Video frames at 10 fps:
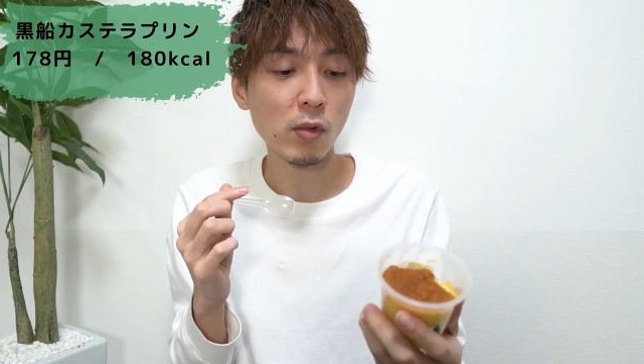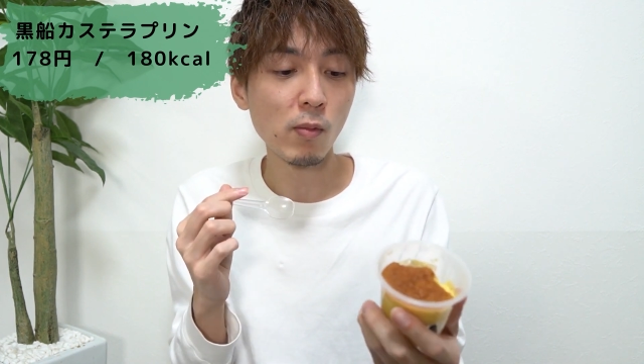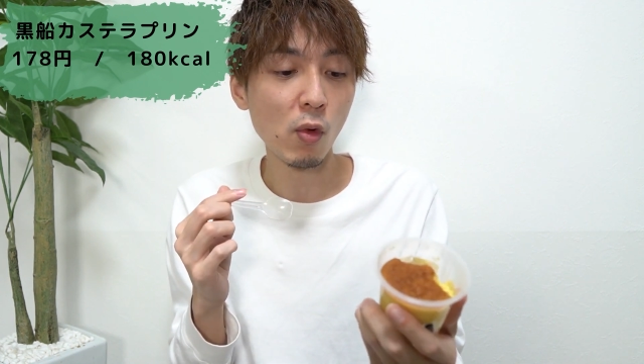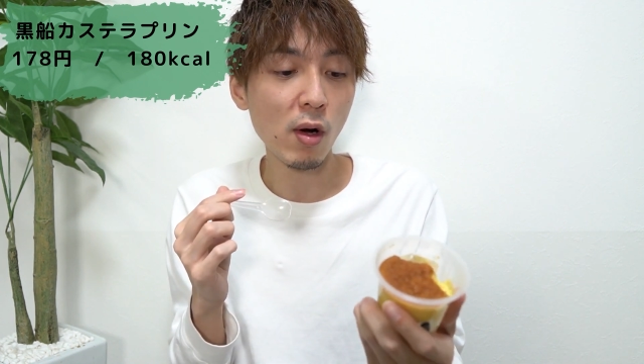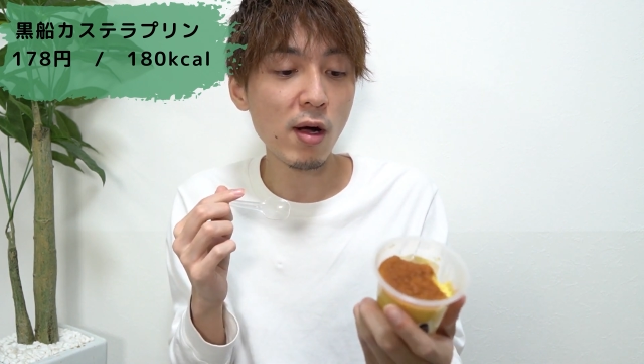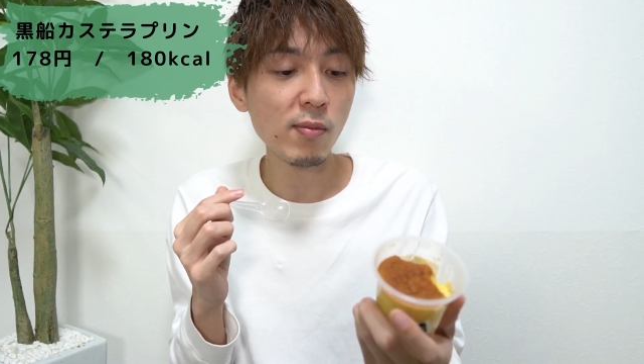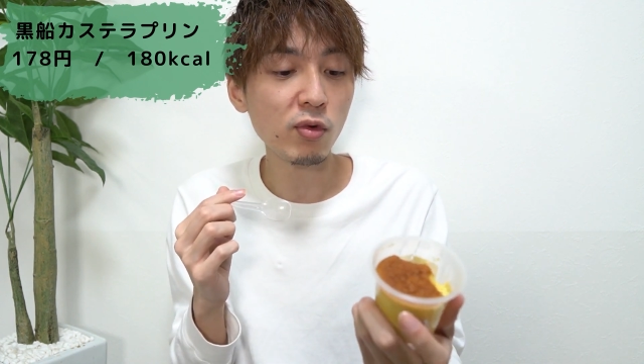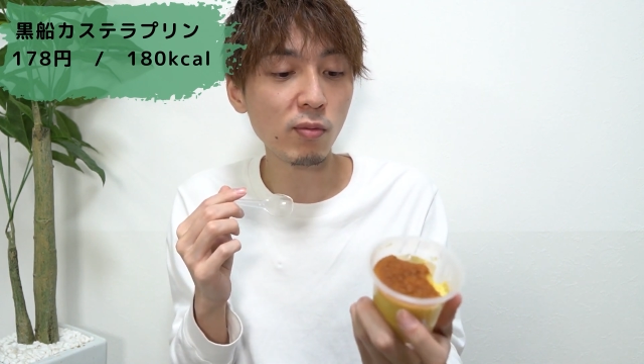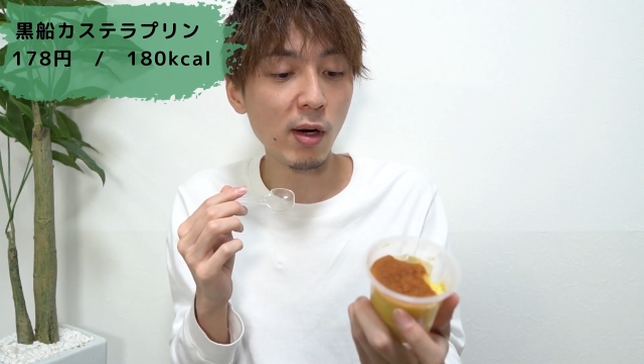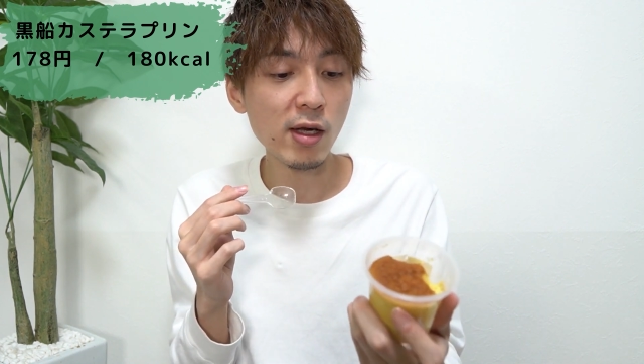もう噛
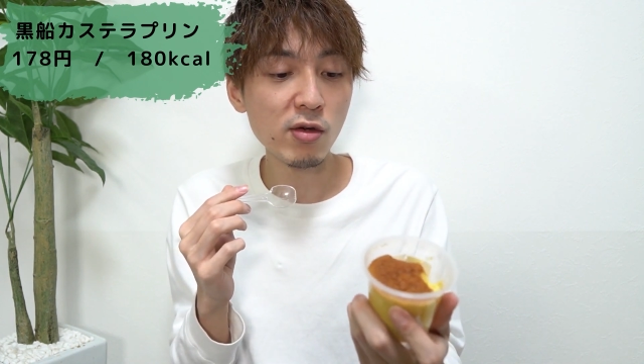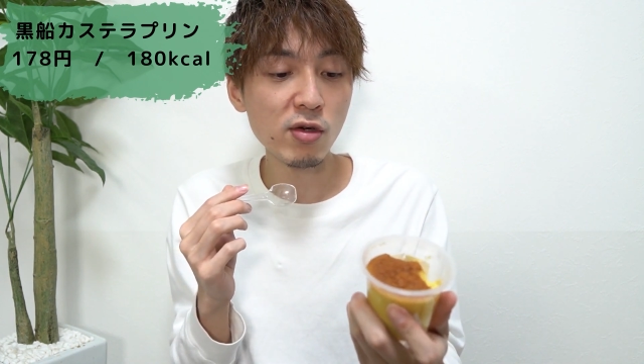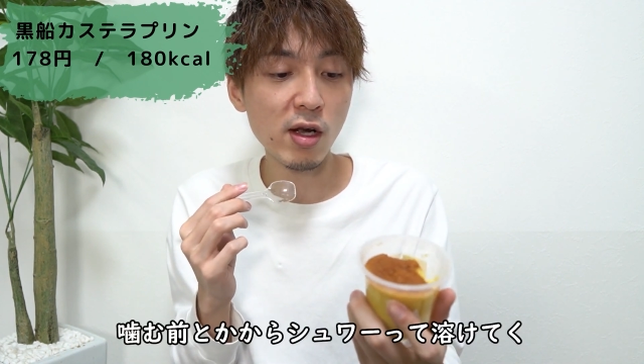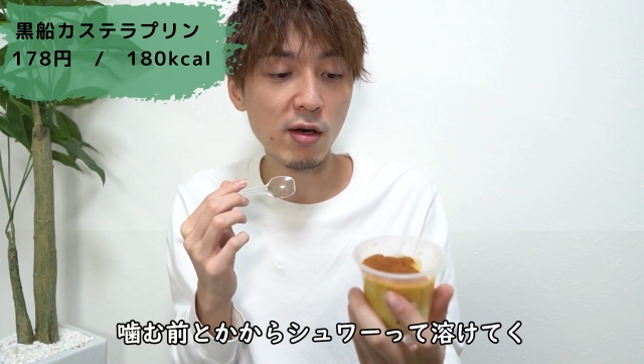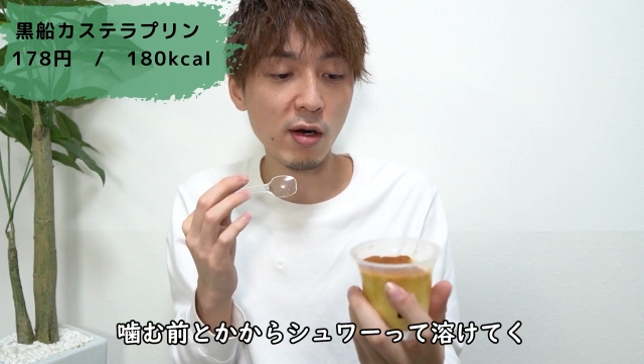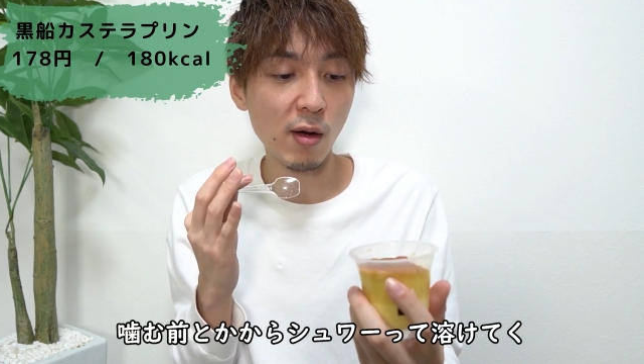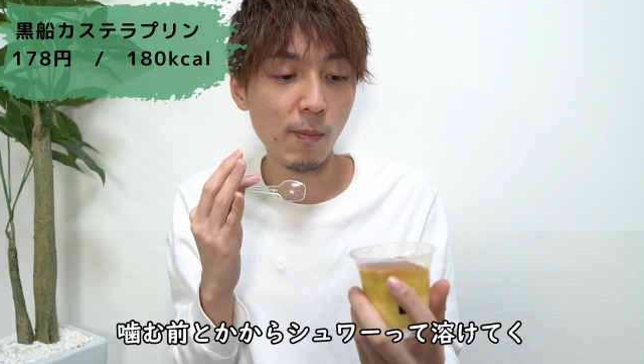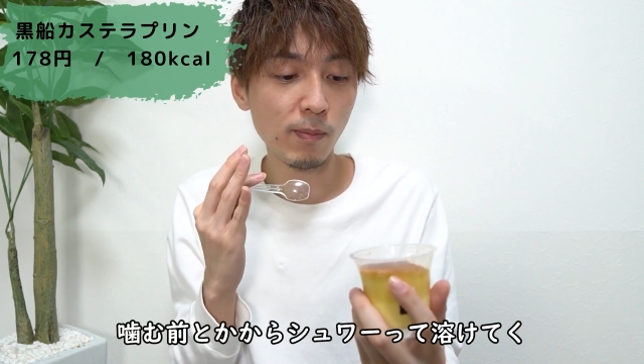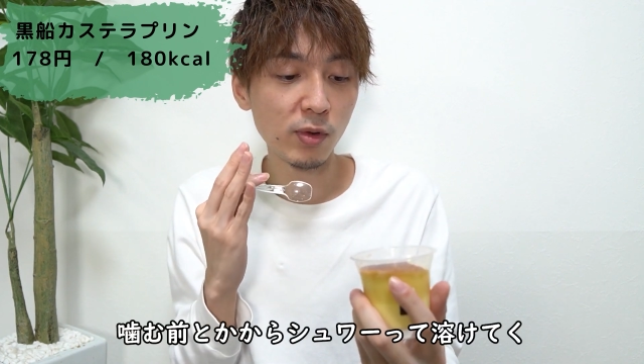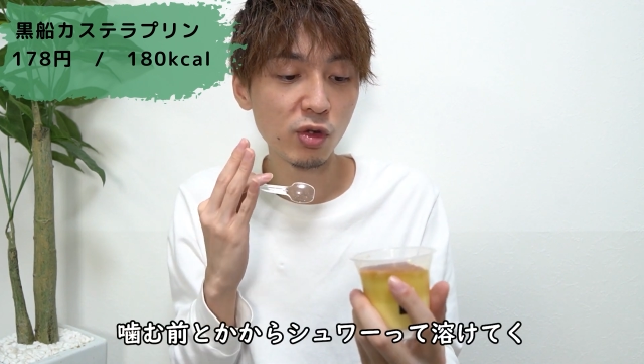む前ぐらいから、
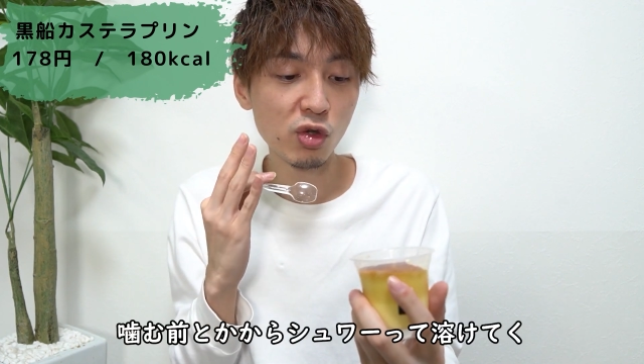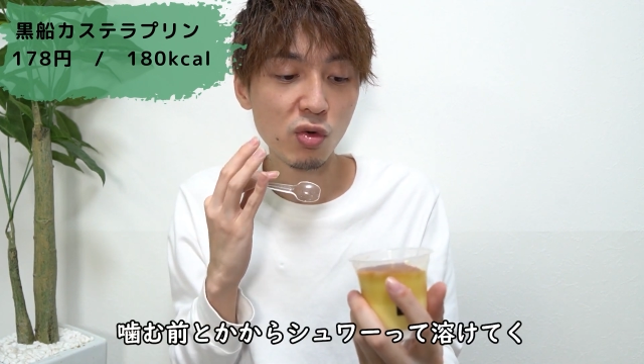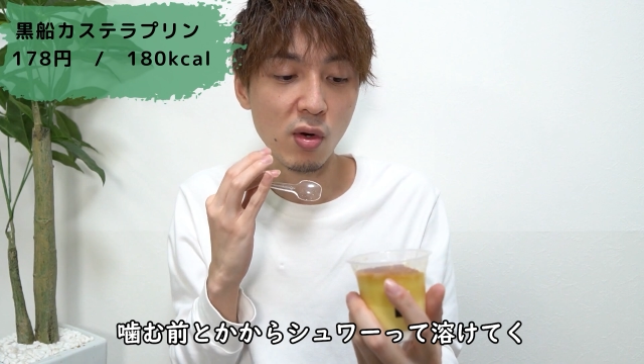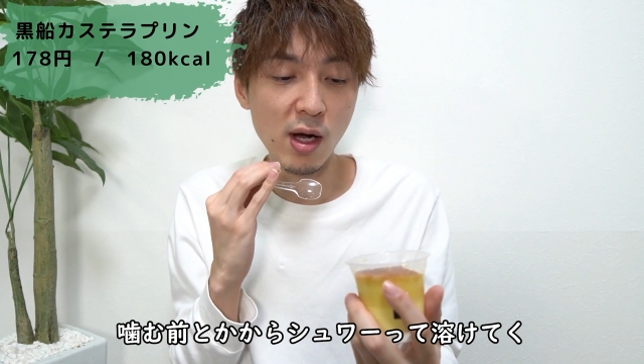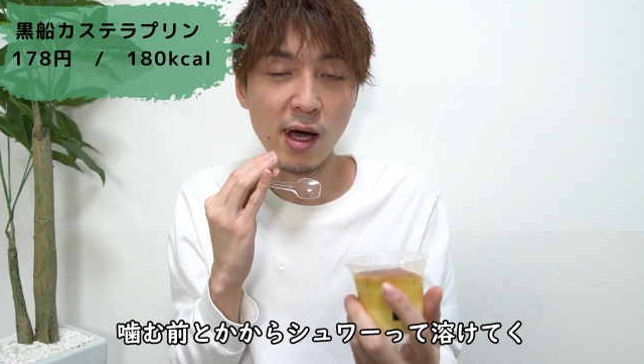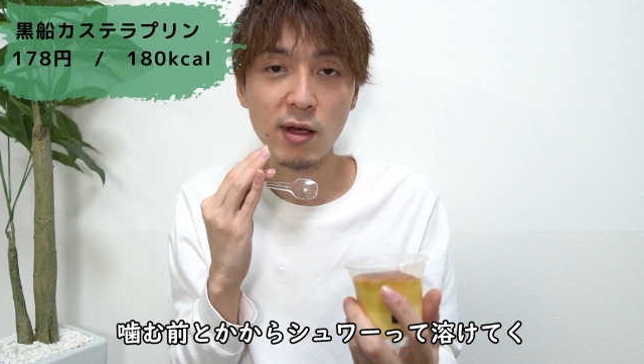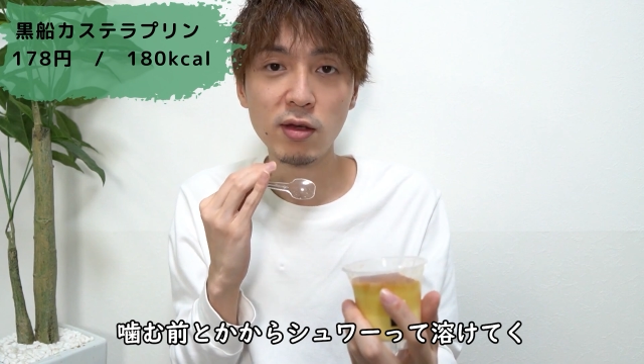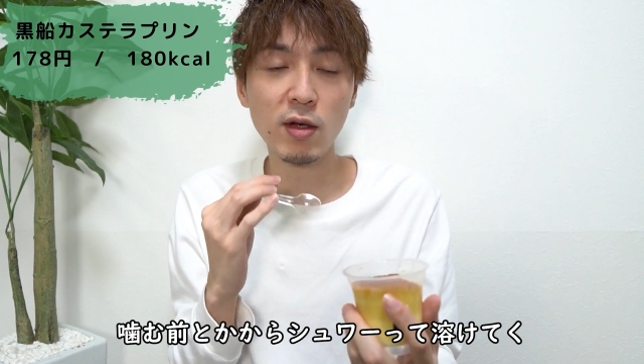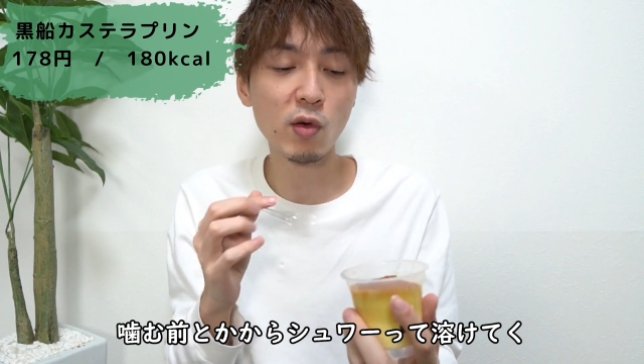シュワーっ